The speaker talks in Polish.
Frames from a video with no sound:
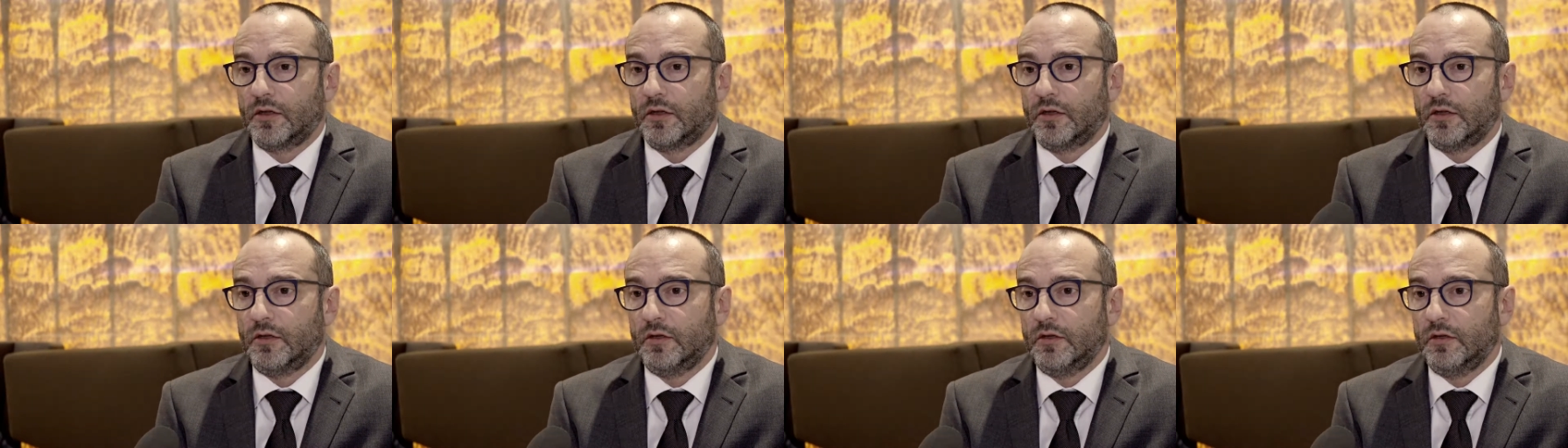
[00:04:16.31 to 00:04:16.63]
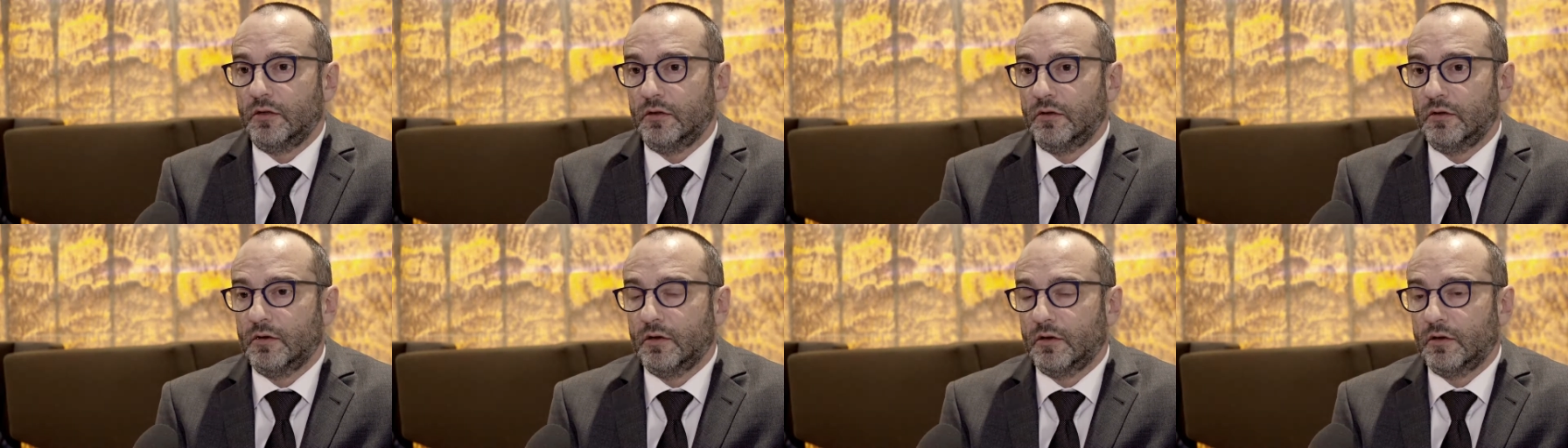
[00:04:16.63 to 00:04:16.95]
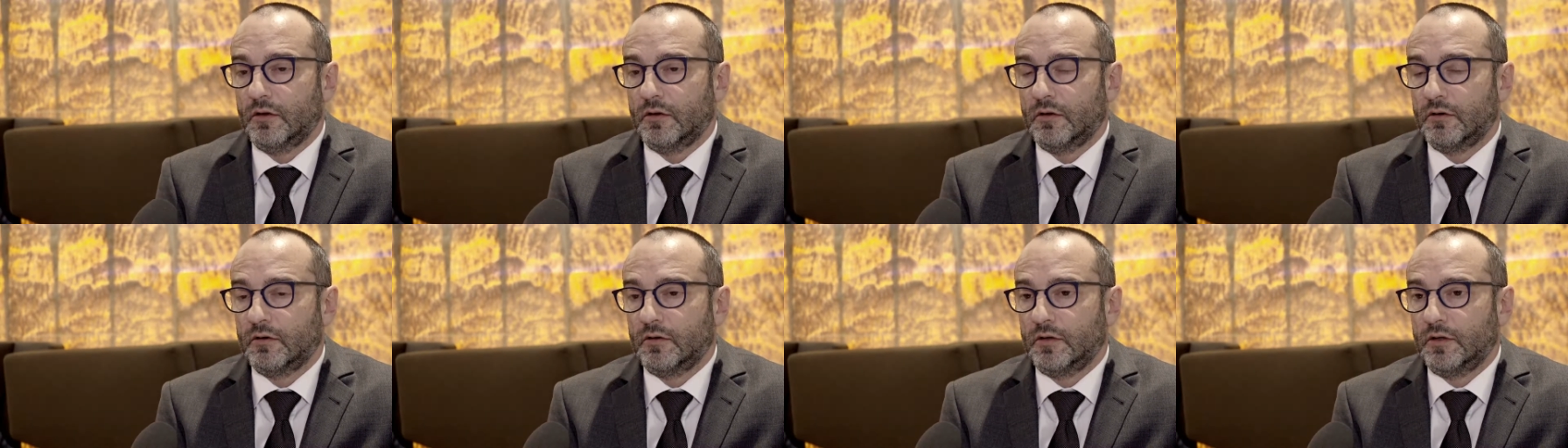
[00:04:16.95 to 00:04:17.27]
i
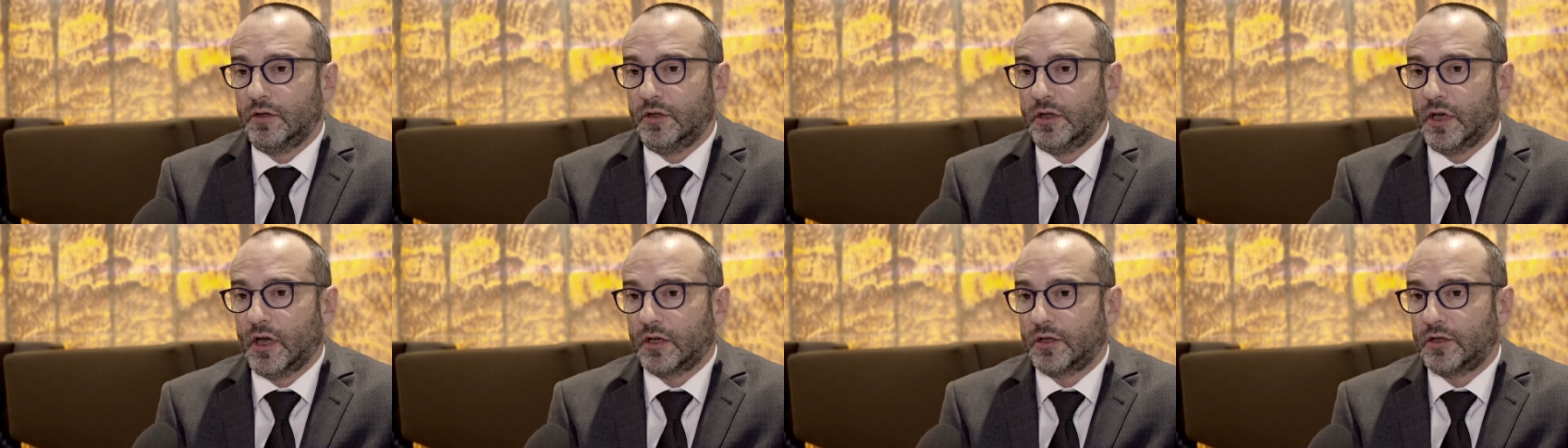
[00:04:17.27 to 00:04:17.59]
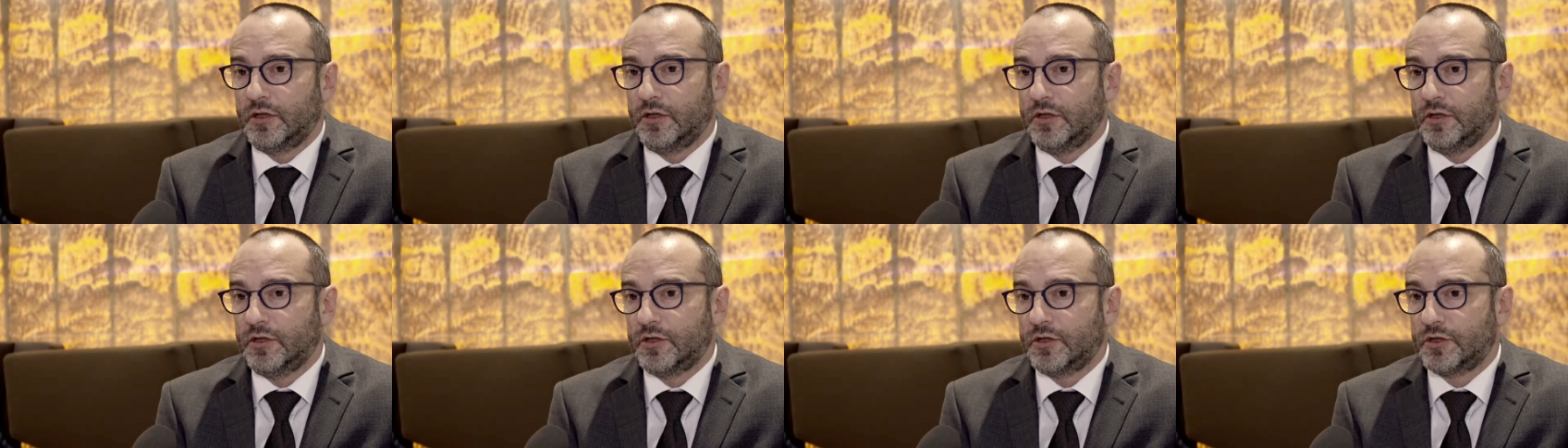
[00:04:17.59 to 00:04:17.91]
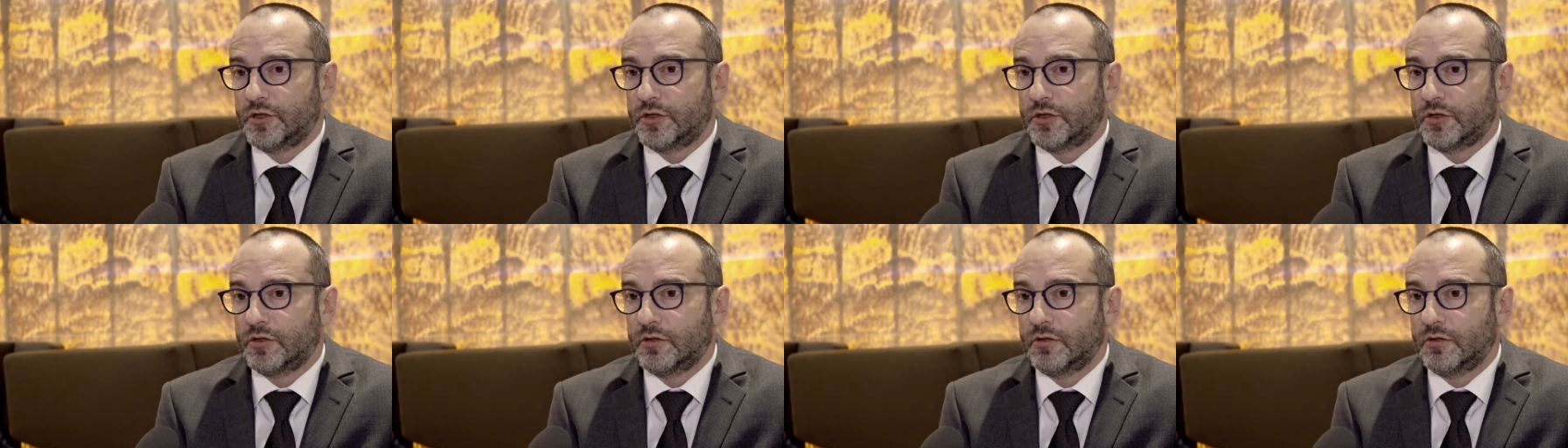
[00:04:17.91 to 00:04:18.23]
e, jakiż
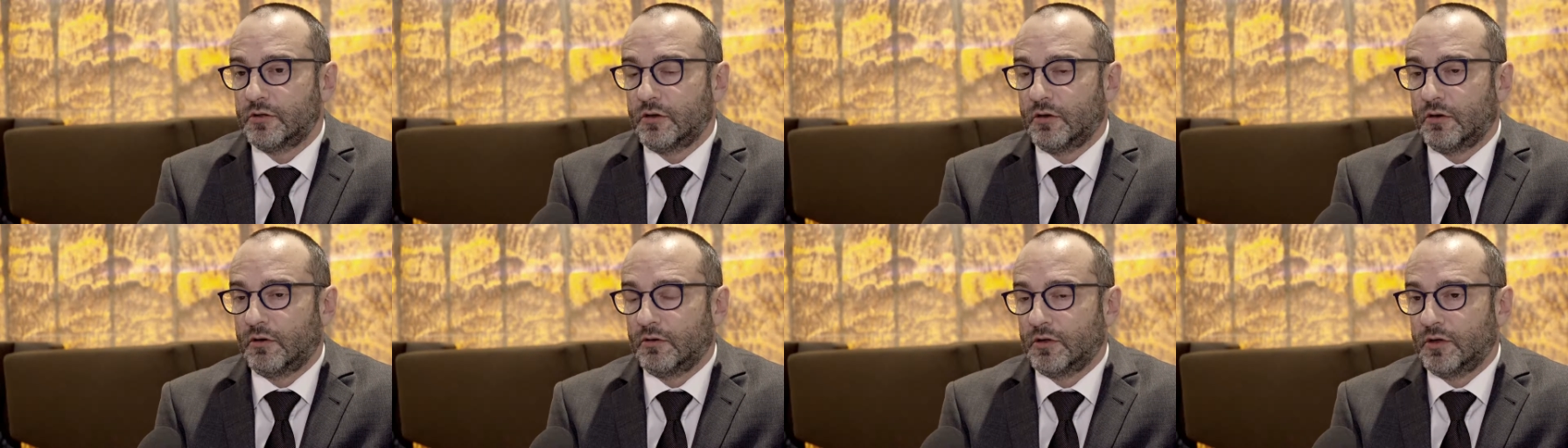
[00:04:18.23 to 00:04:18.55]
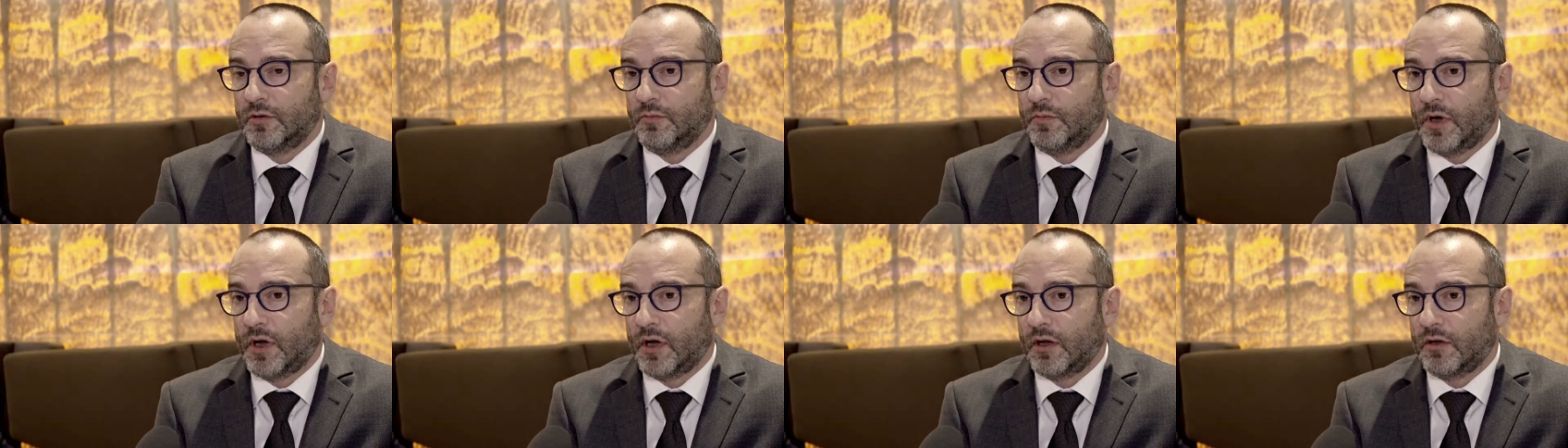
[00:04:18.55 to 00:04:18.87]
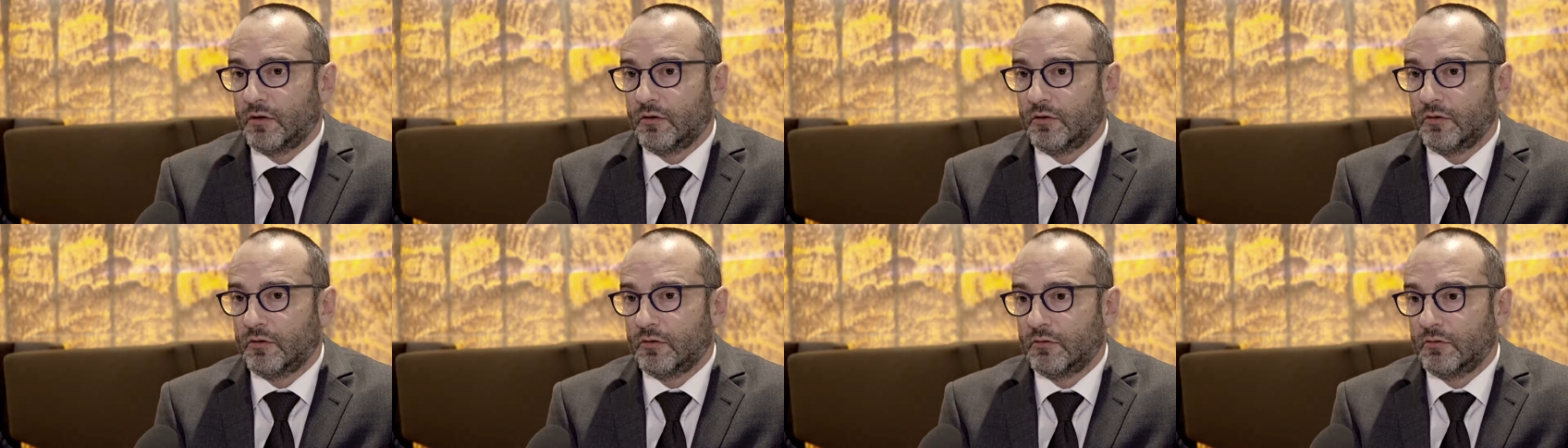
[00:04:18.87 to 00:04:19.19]
oni
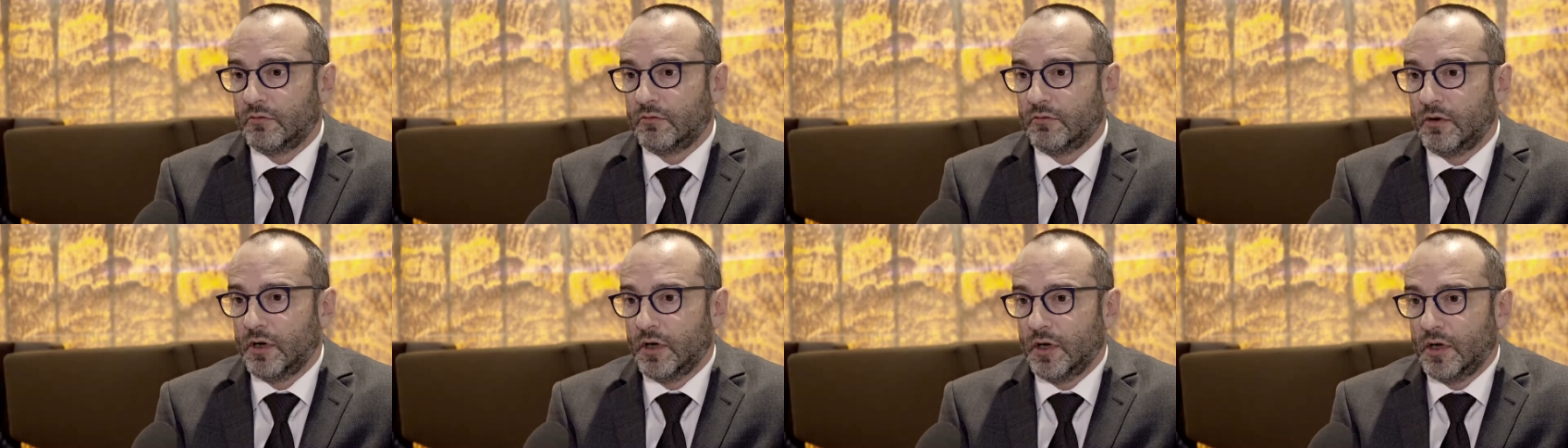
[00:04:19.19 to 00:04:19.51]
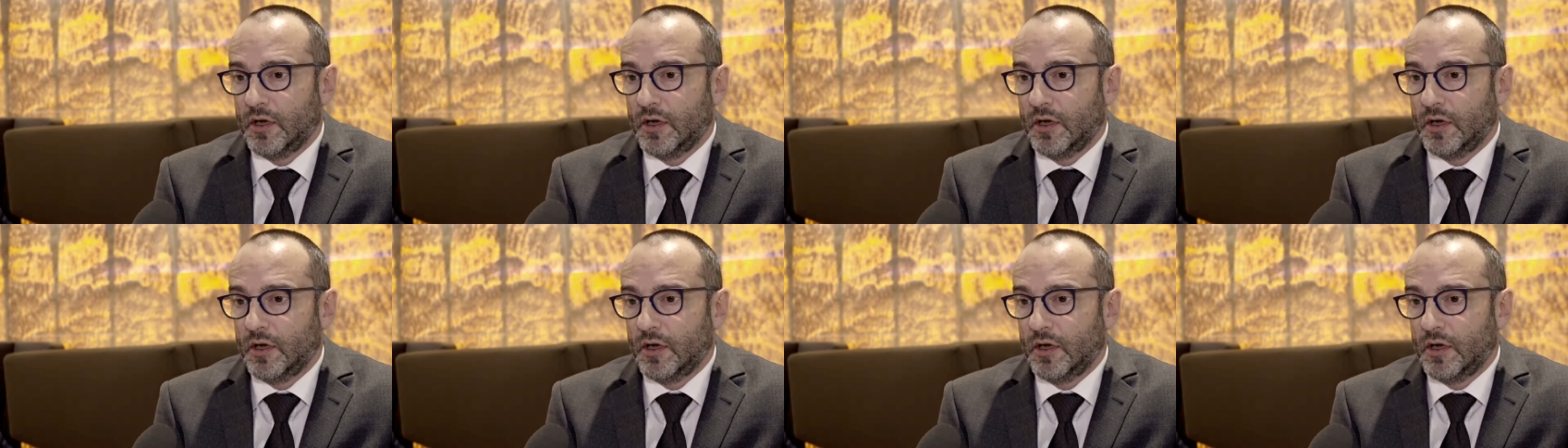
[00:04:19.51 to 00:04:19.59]
mają